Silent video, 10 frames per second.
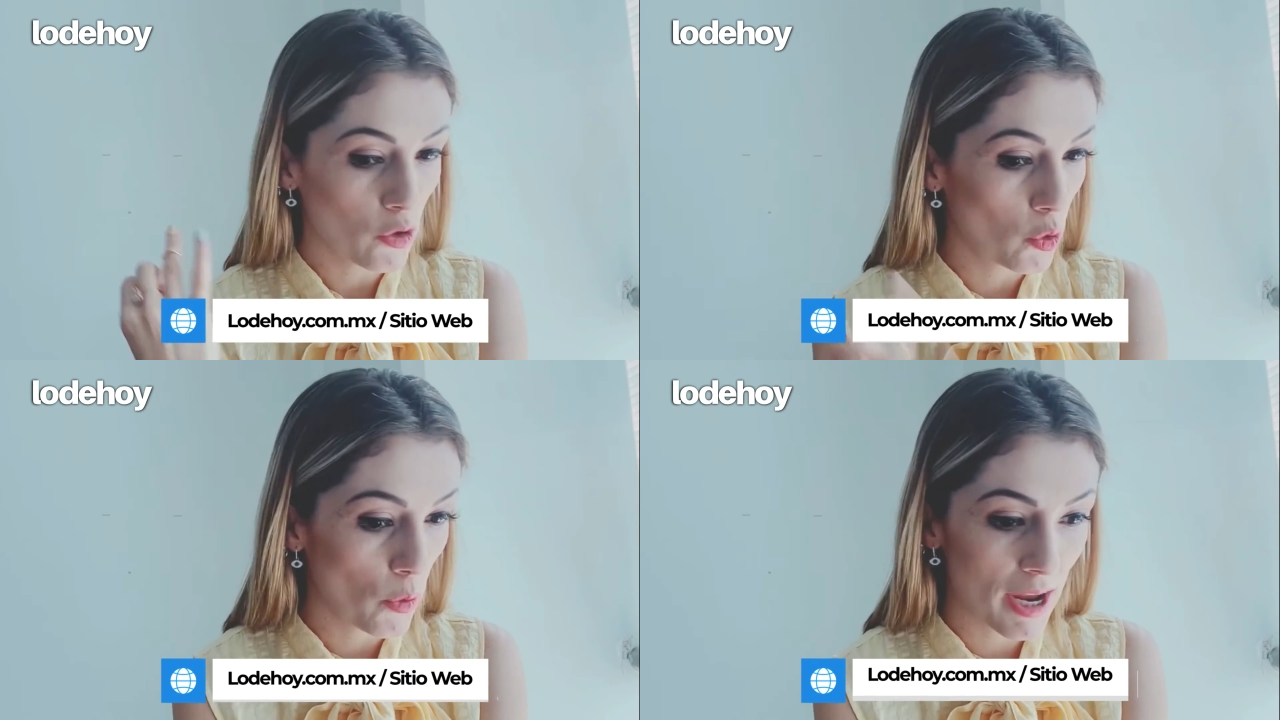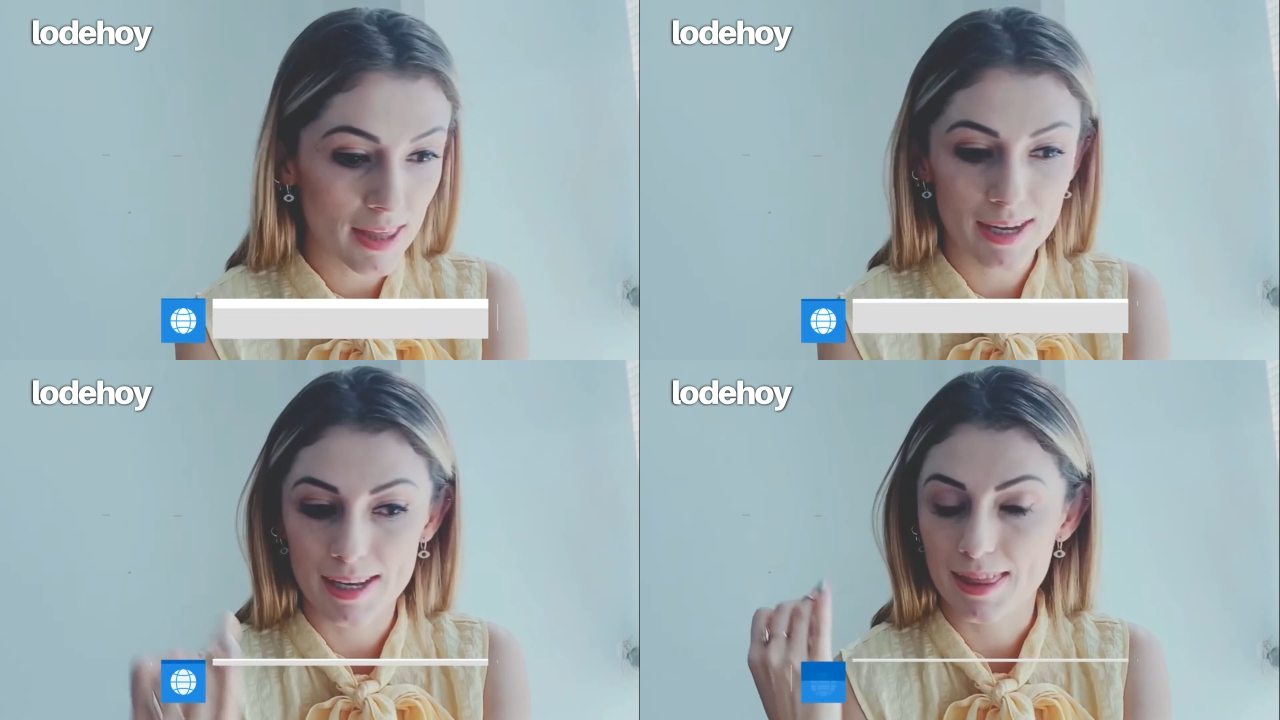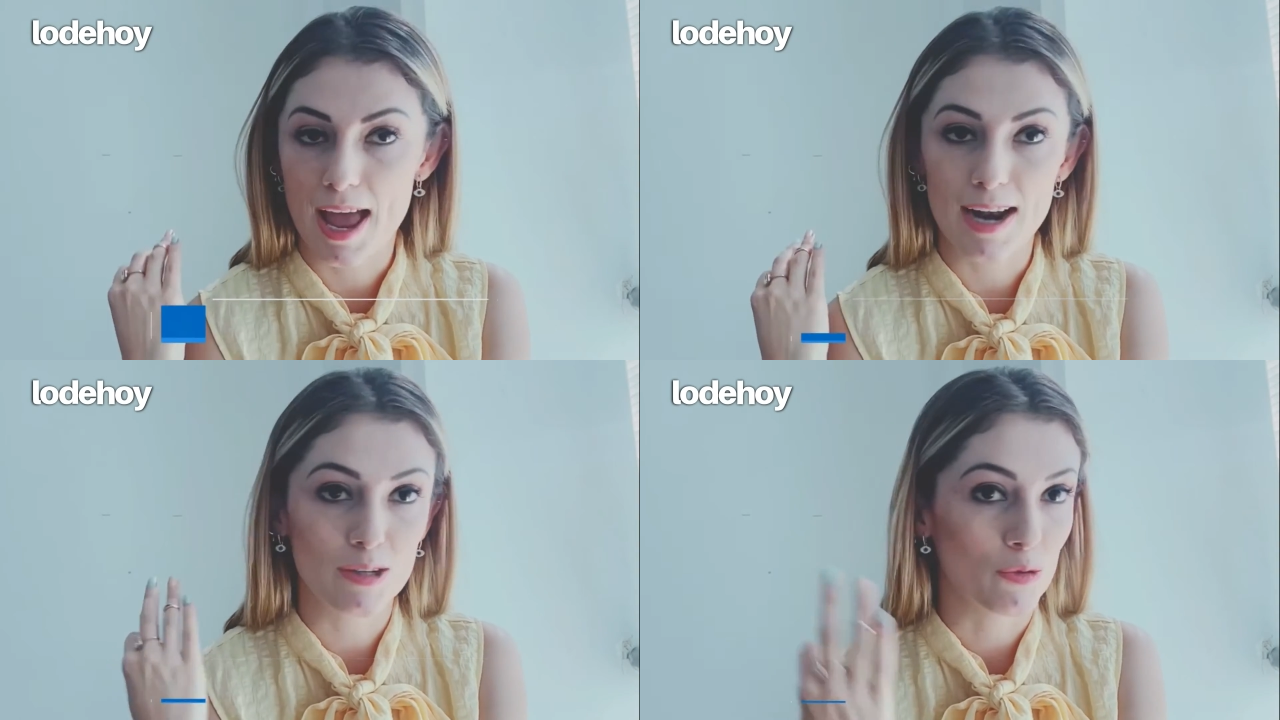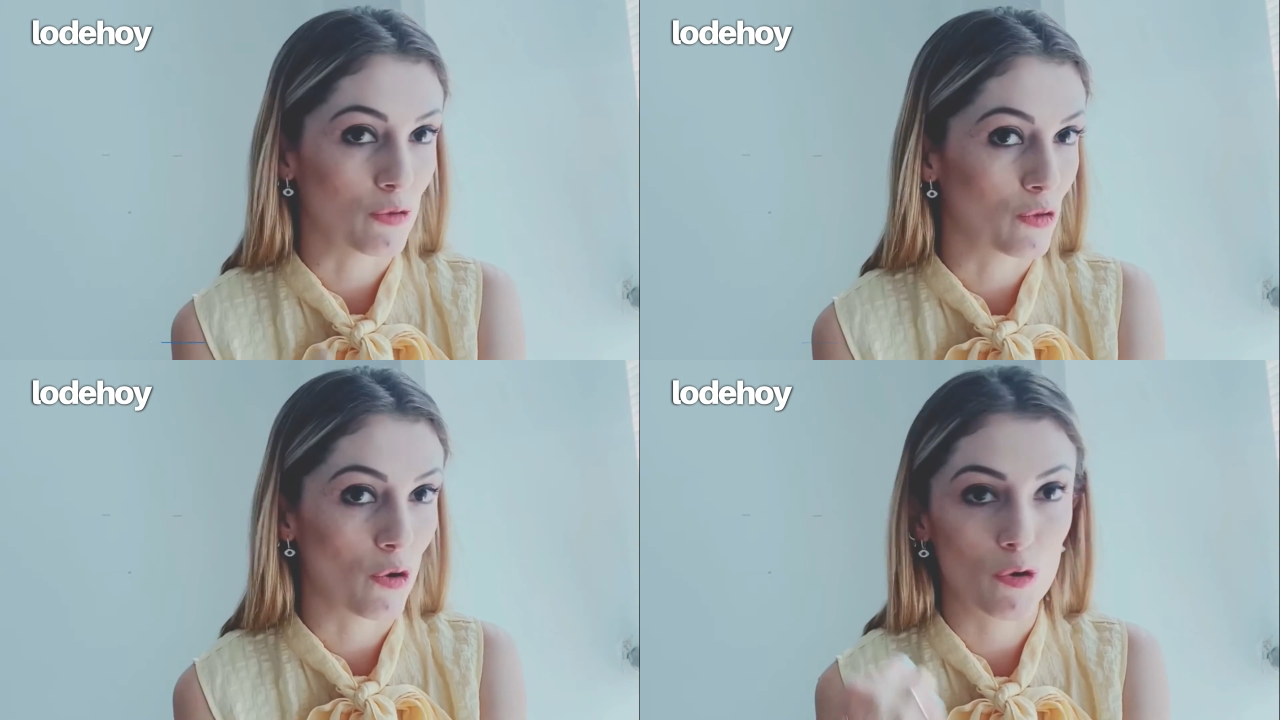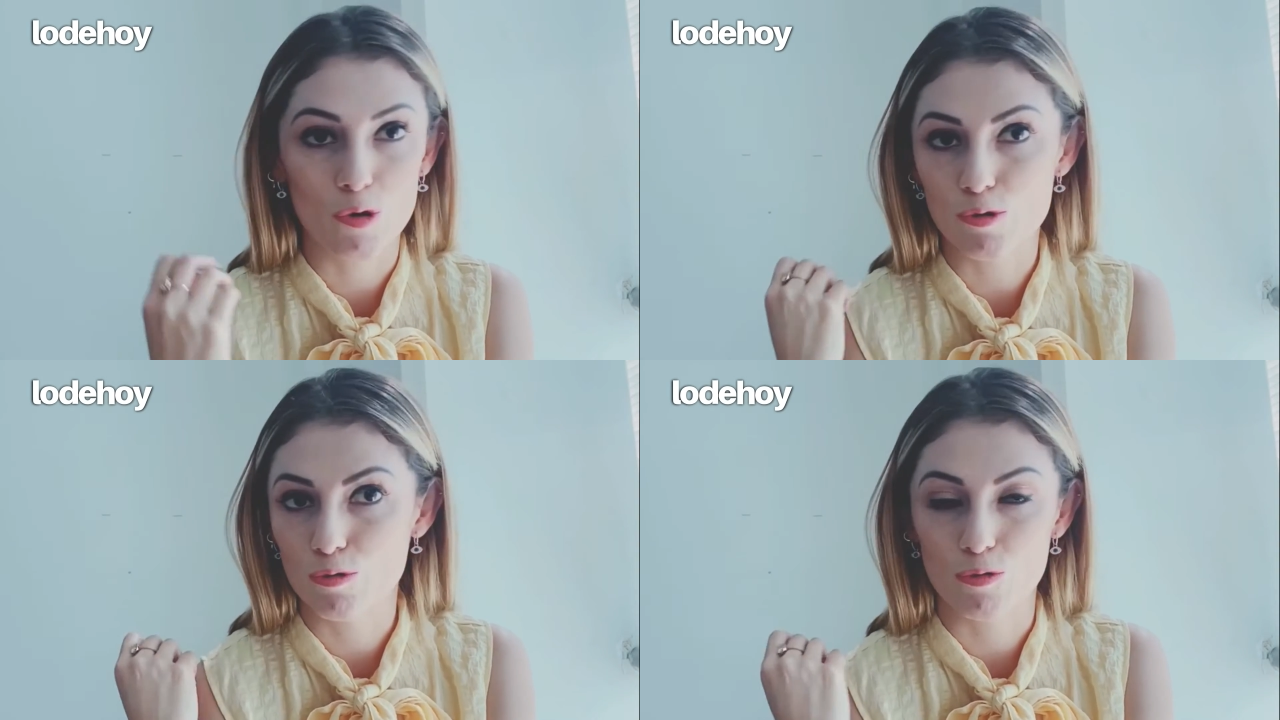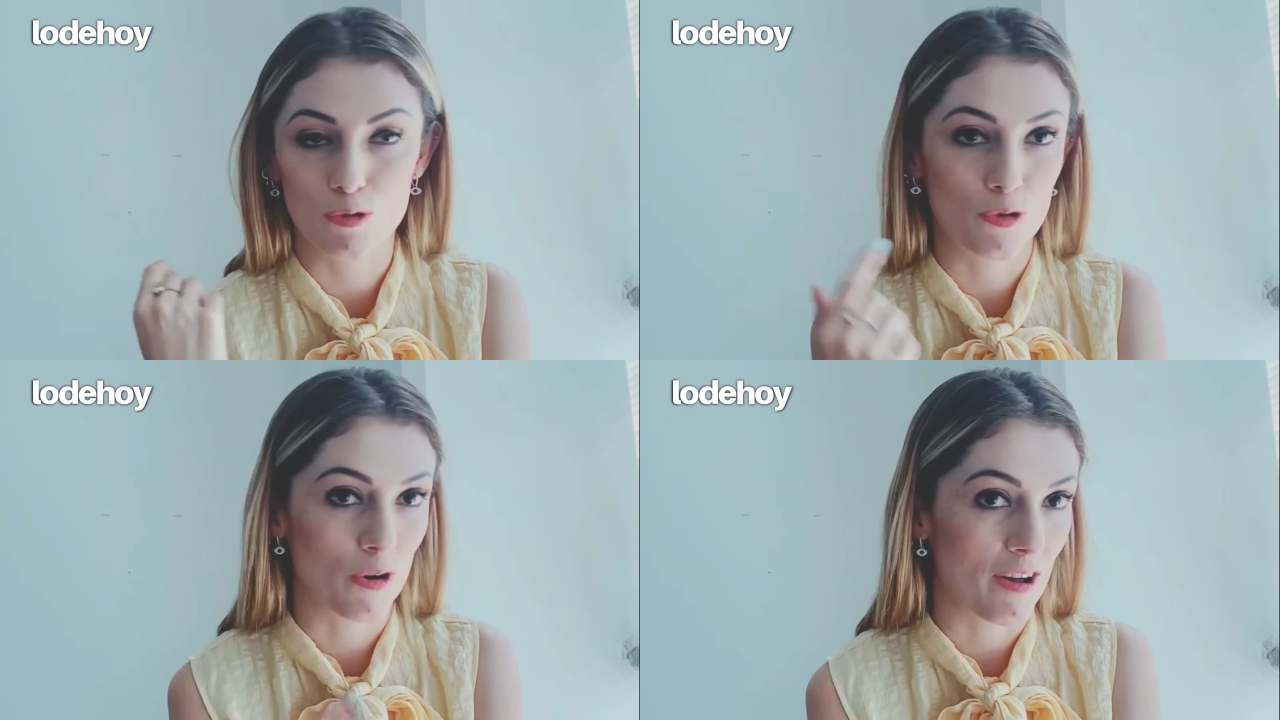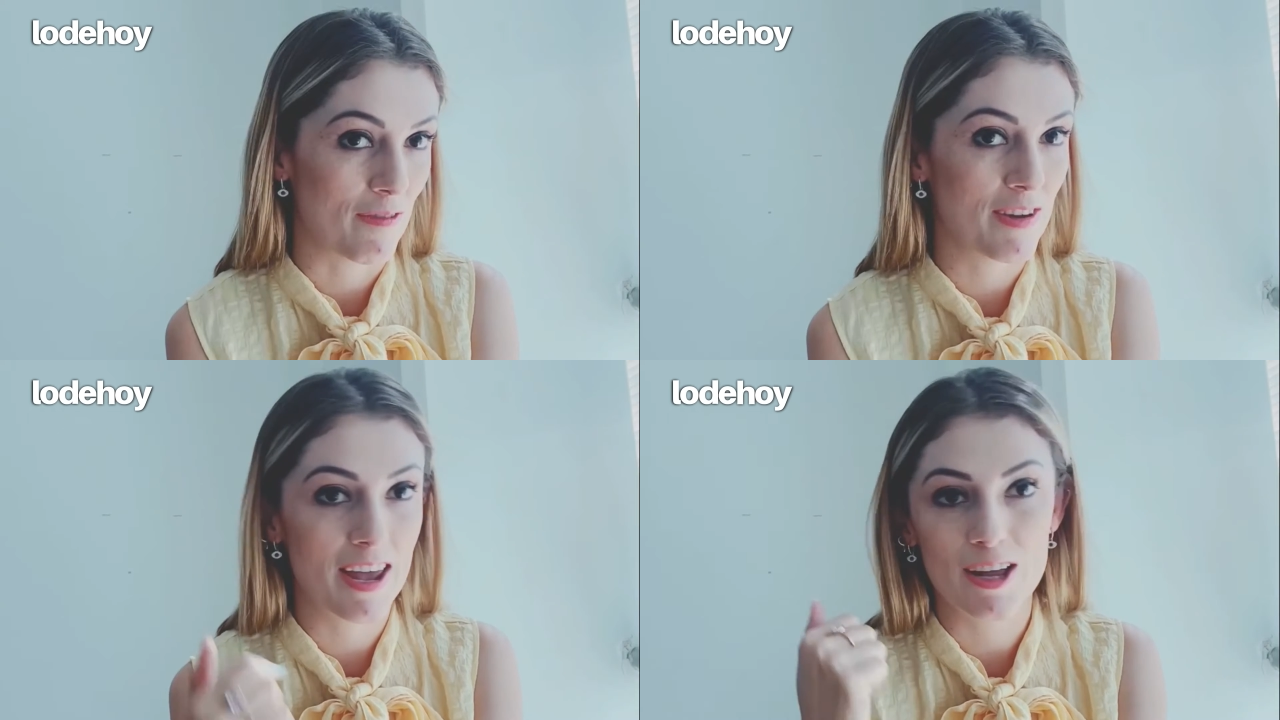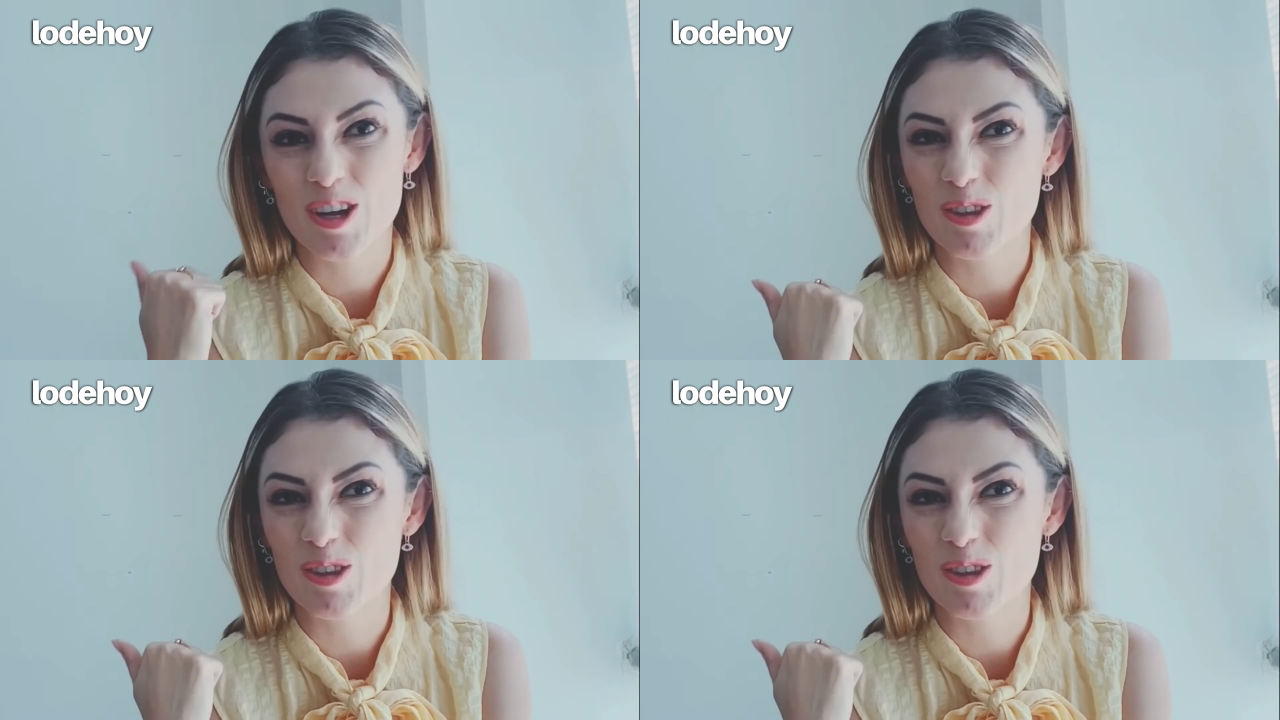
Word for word: tu huella digital, tus ojos, tu fotografía,